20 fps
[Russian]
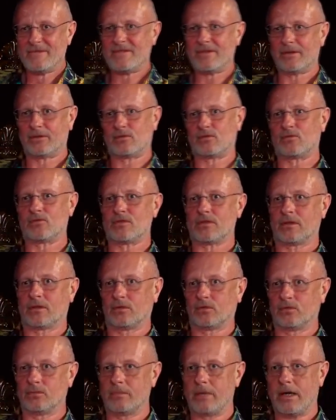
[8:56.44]
Все дружно
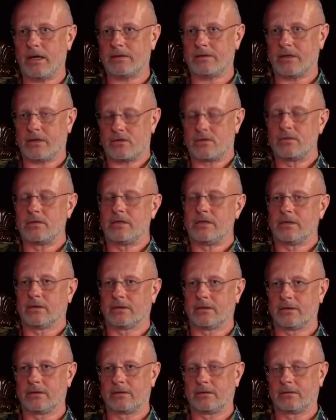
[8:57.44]
глумясь, а что
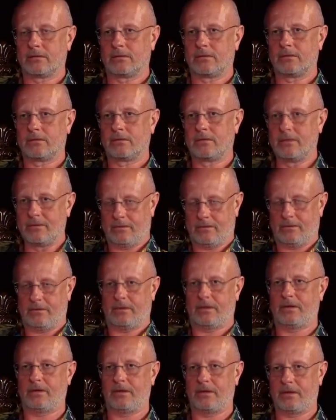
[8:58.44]
делать?
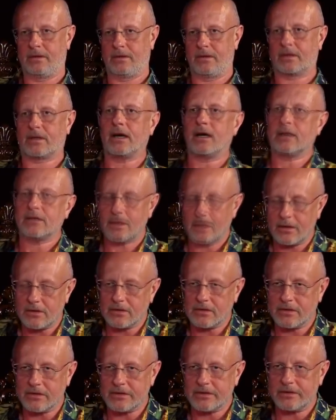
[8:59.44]
И как
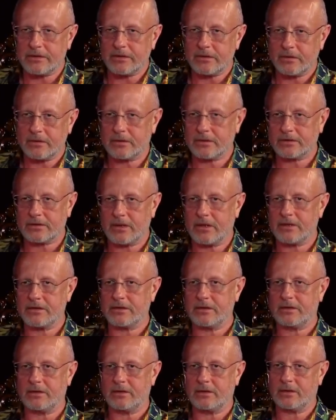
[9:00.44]
дальше жить,
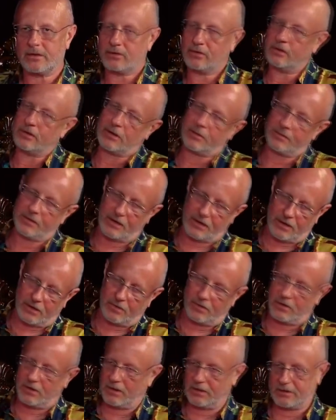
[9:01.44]
расскажите. Никто там
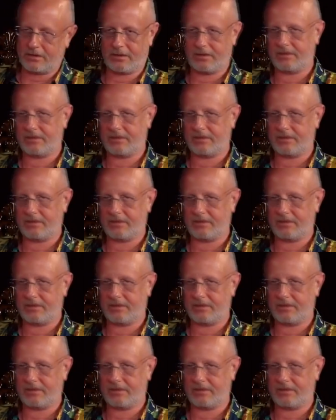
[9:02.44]
никого это